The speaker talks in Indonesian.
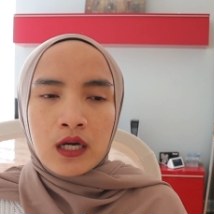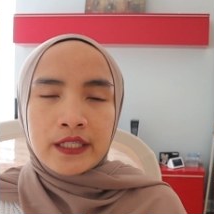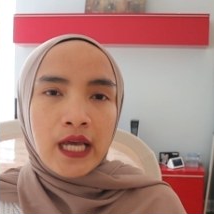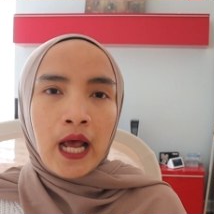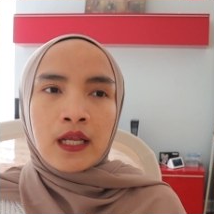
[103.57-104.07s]
e,
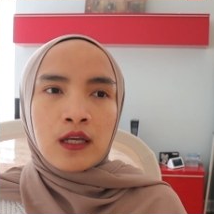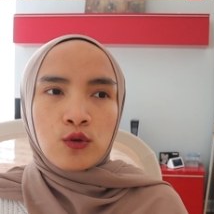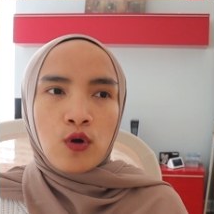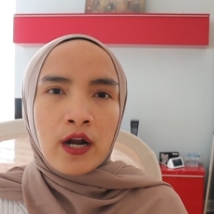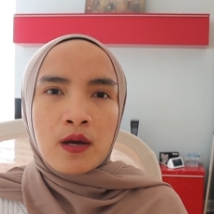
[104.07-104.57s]
cari
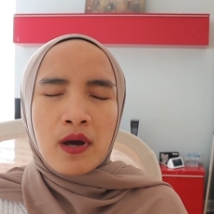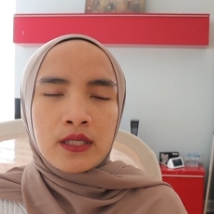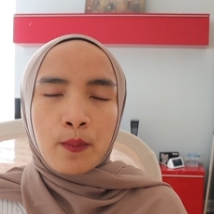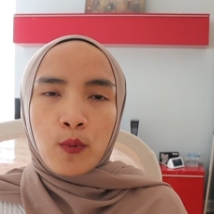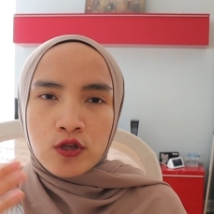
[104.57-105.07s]
gitu ada
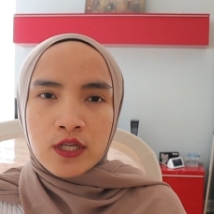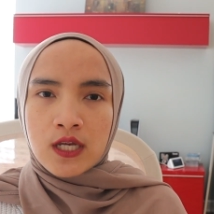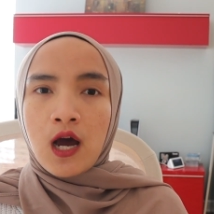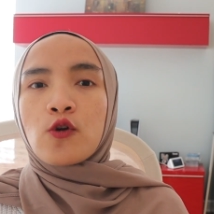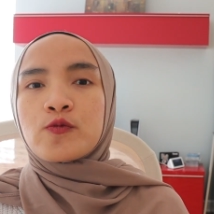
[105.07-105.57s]
banyak
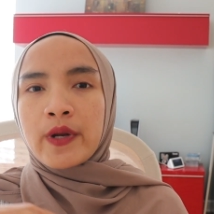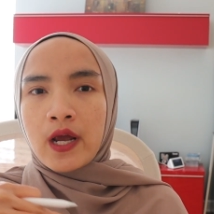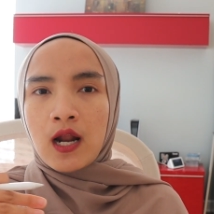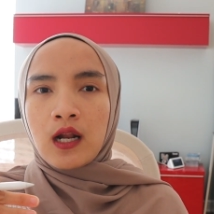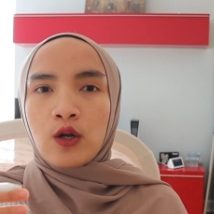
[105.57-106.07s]
proses yang harus
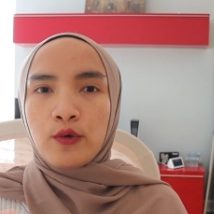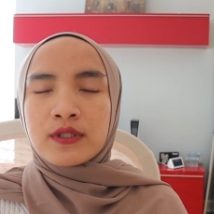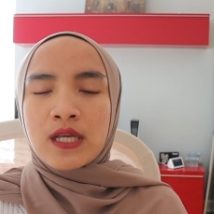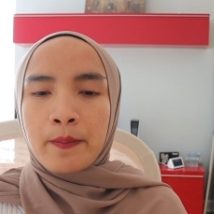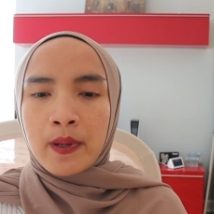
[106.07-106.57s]
mereka
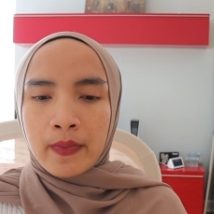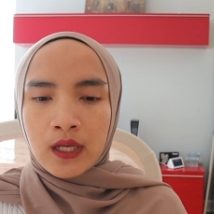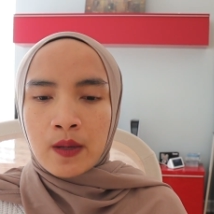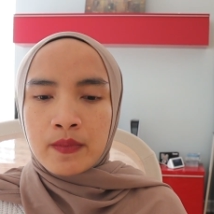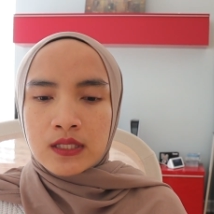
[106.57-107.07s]
lalui sampai
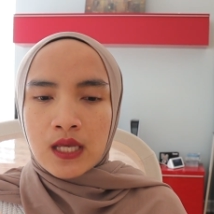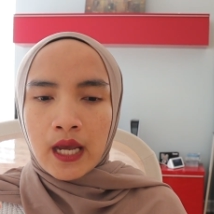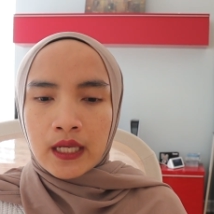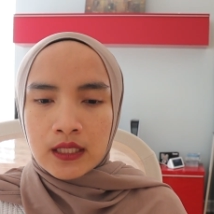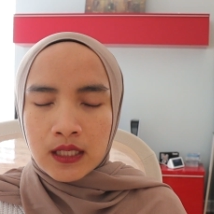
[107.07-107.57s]
mereka
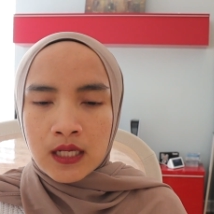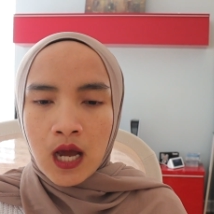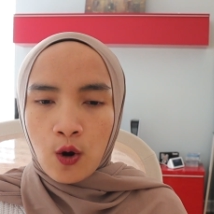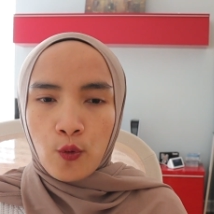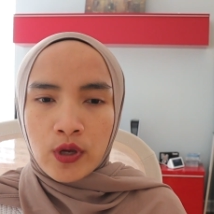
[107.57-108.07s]
bisa akhirnya
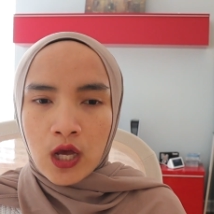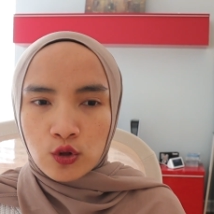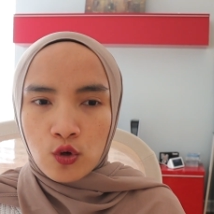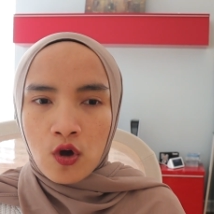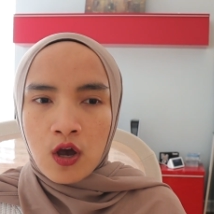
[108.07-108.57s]
diakui
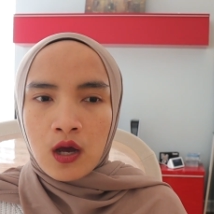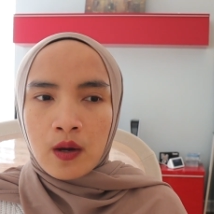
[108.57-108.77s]
atau